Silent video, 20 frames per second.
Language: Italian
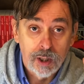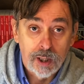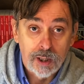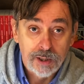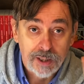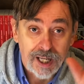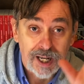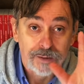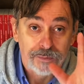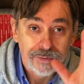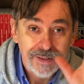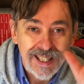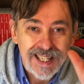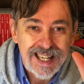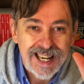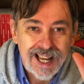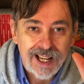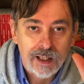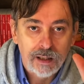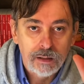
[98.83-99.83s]
c'è la
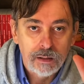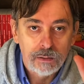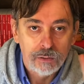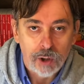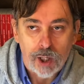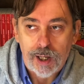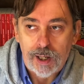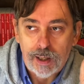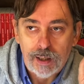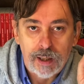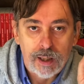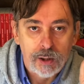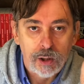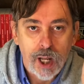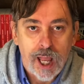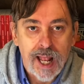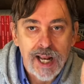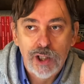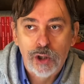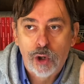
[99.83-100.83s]
fila, cioè
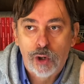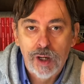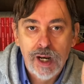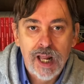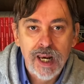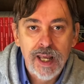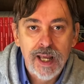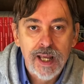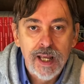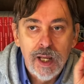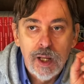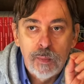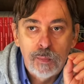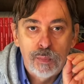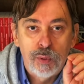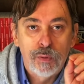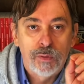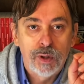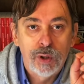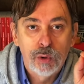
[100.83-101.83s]
è il giornale
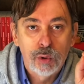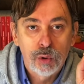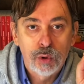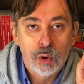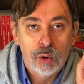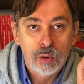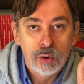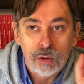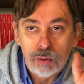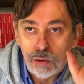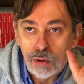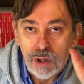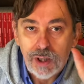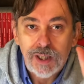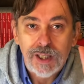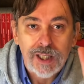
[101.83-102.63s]
più venduto